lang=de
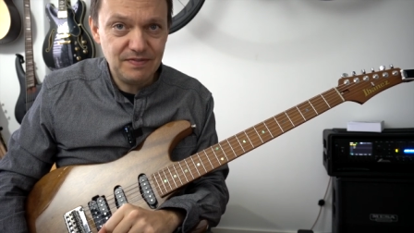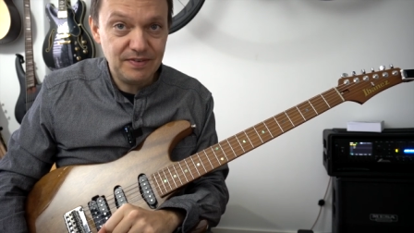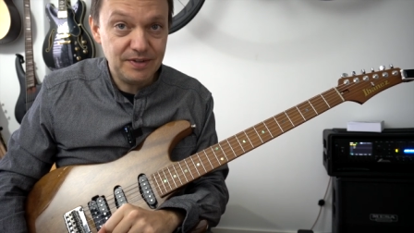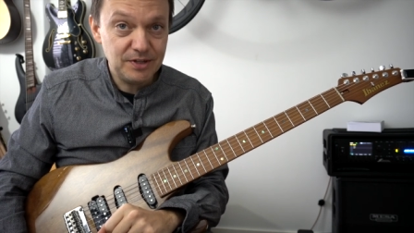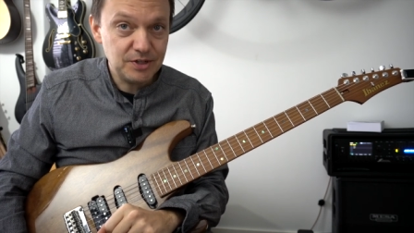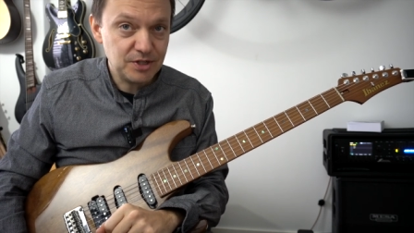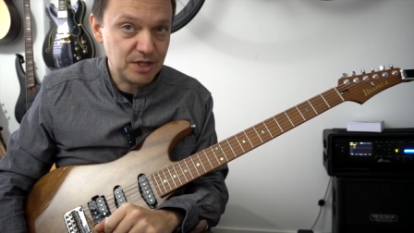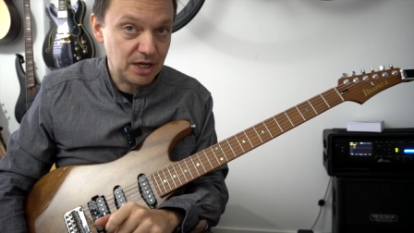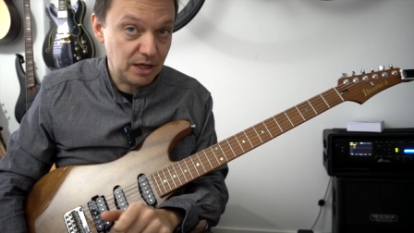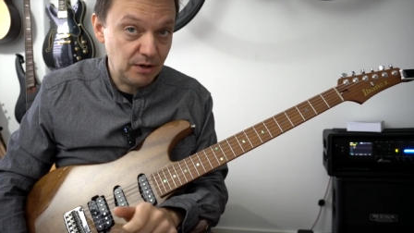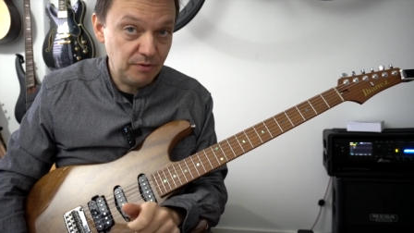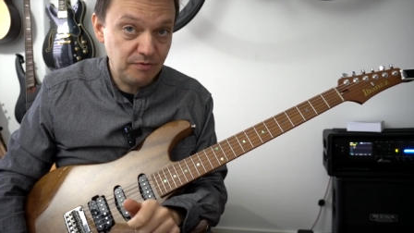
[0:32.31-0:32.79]
wenn
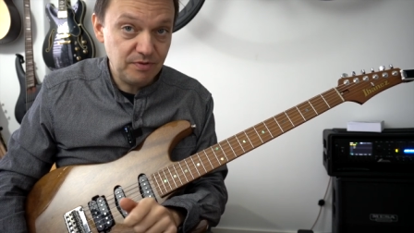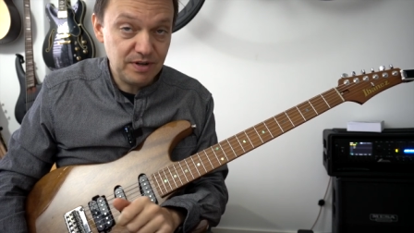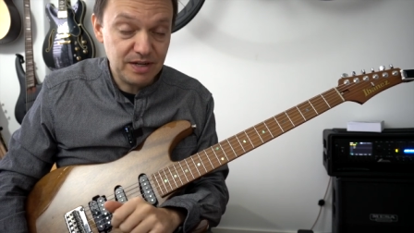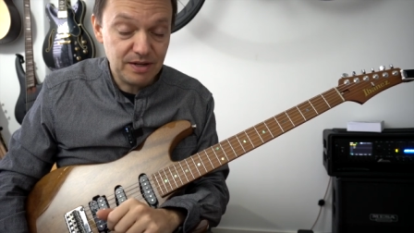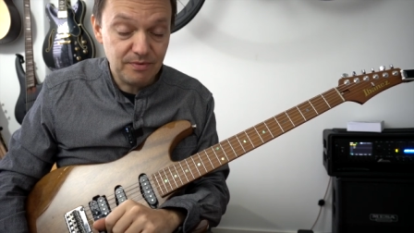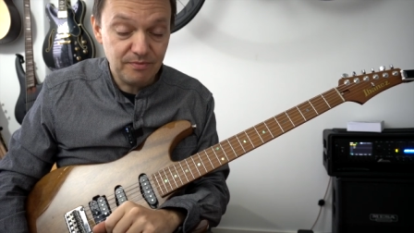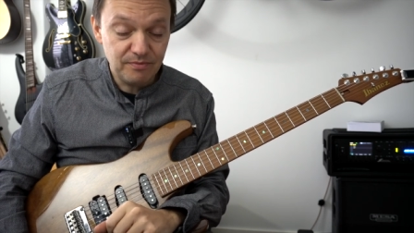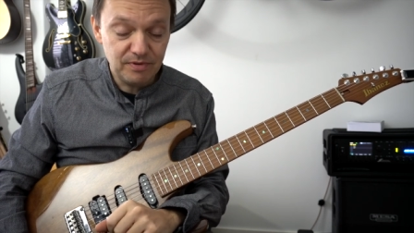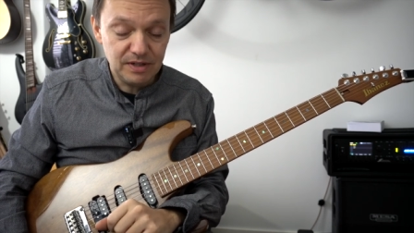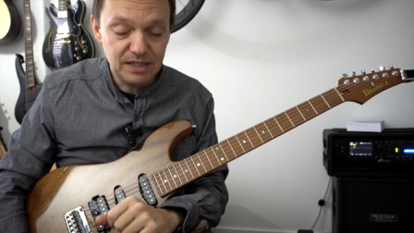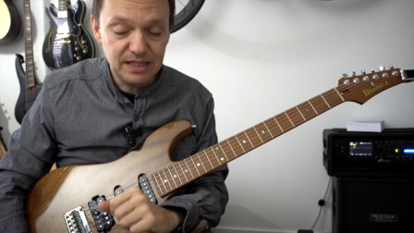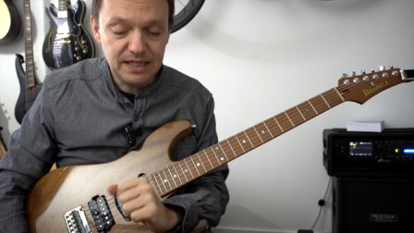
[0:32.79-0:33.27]
ich
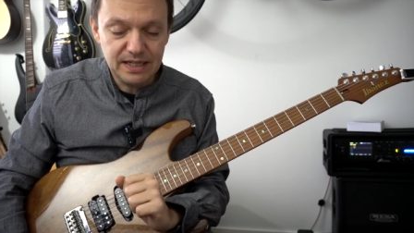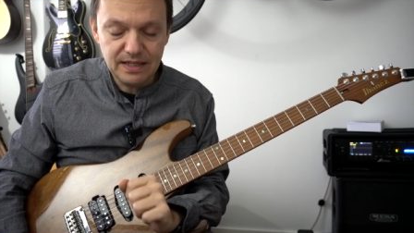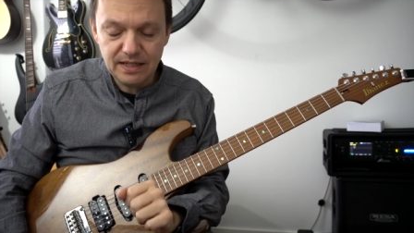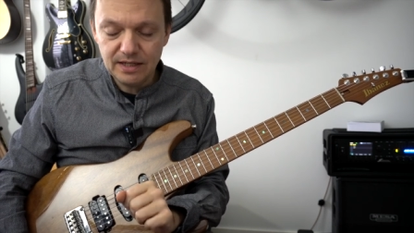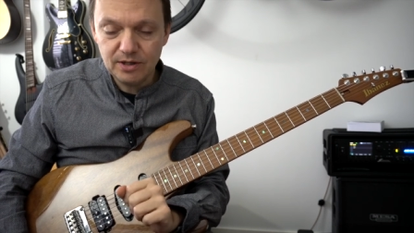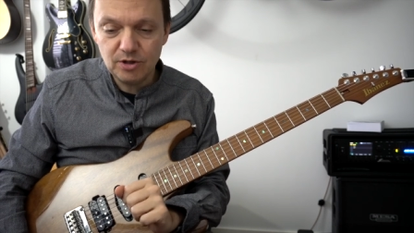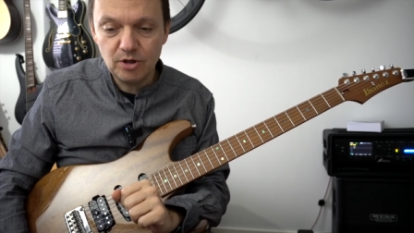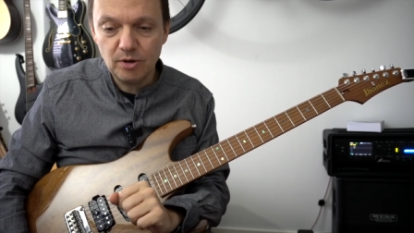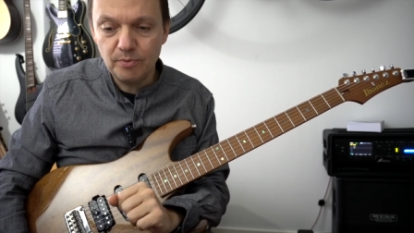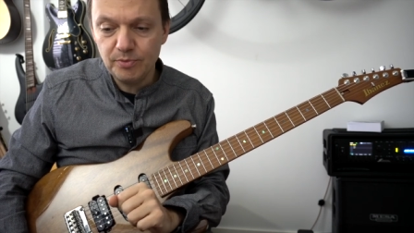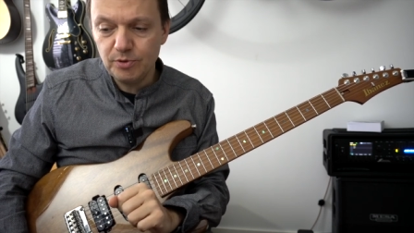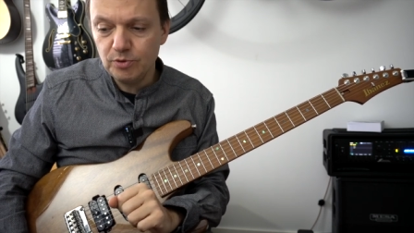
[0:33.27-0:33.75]
aufnehmen will, in
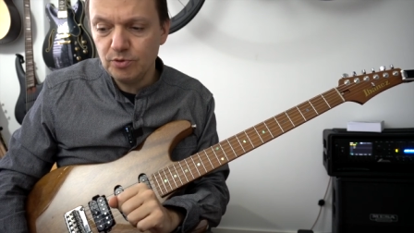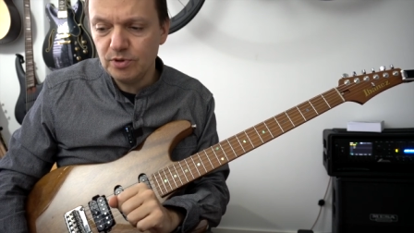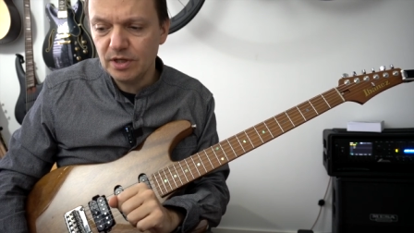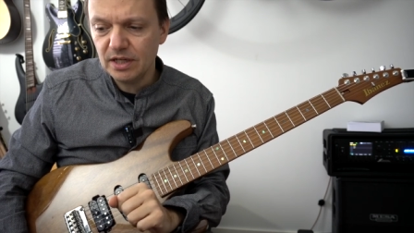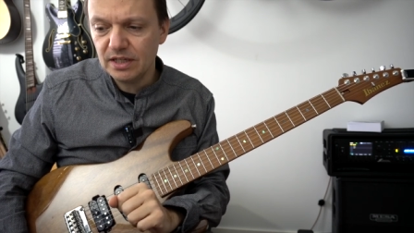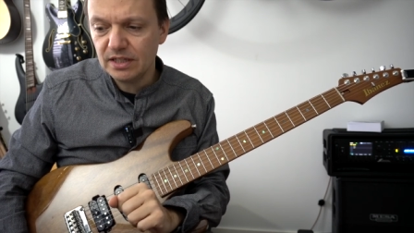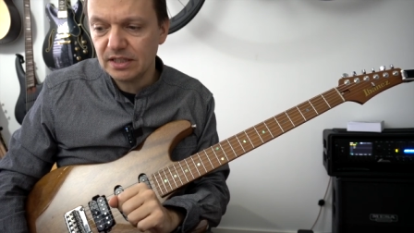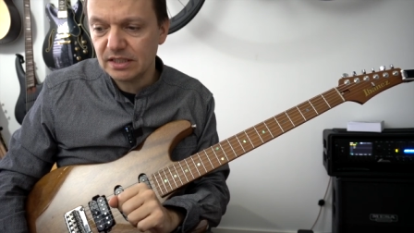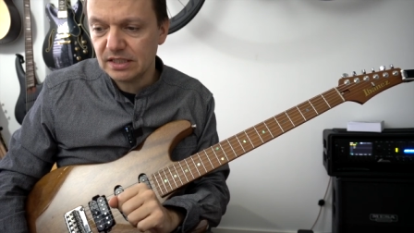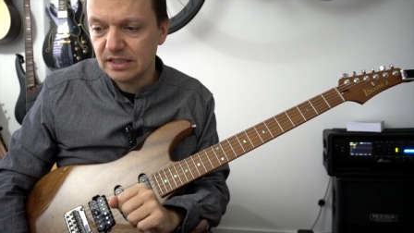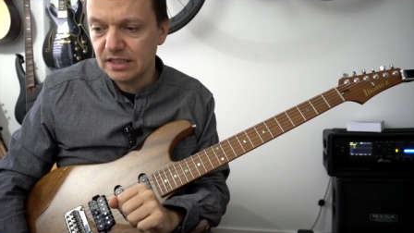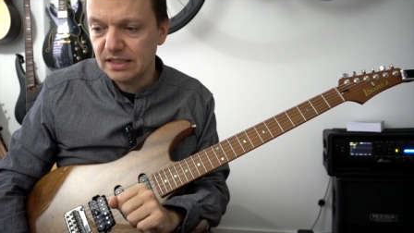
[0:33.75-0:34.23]
den Computer
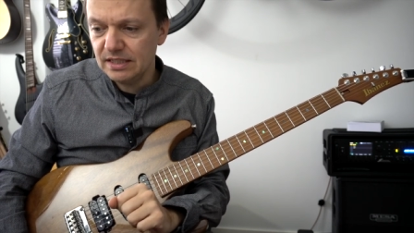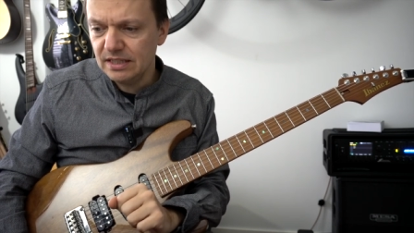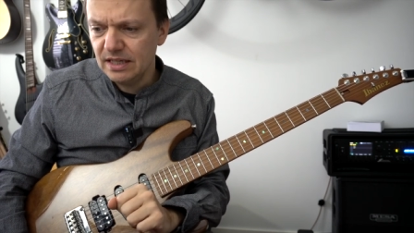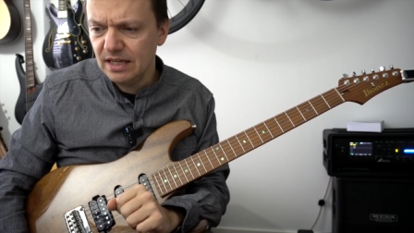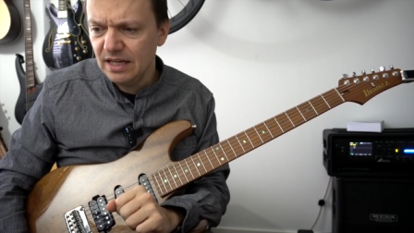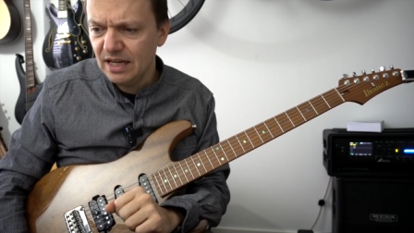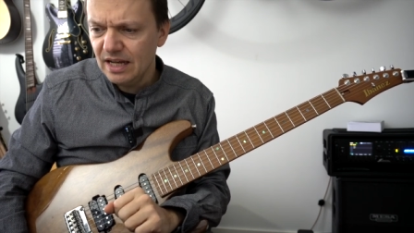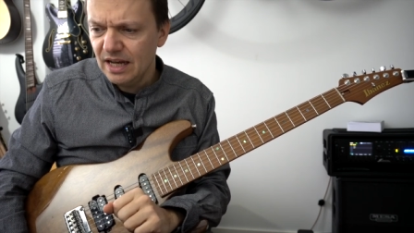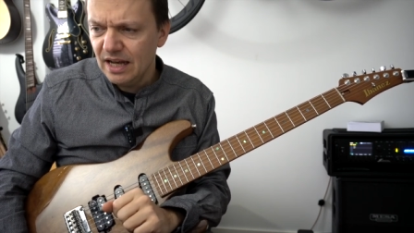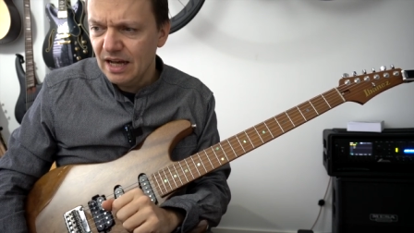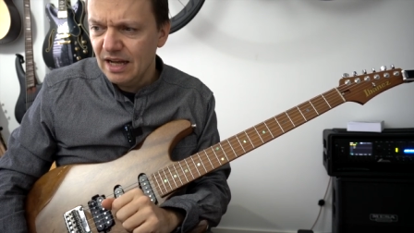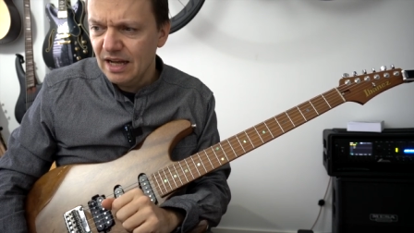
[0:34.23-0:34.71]
kriegen,